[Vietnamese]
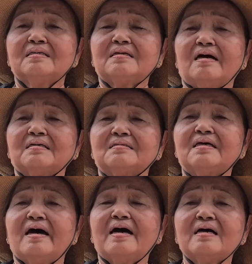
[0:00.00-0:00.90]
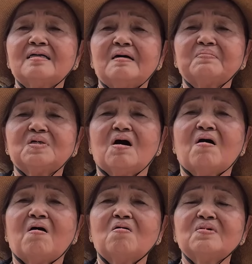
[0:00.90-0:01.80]
trần gian lắm
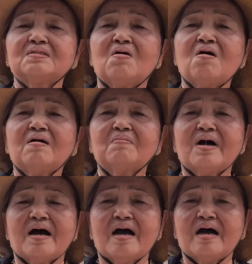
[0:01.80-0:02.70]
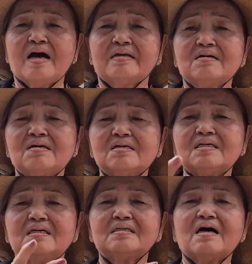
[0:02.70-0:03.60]
khổ mà thoát mà
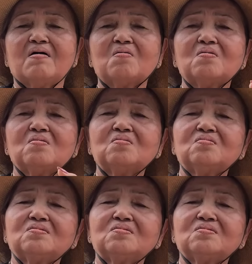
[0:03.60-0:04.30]
nơi đâu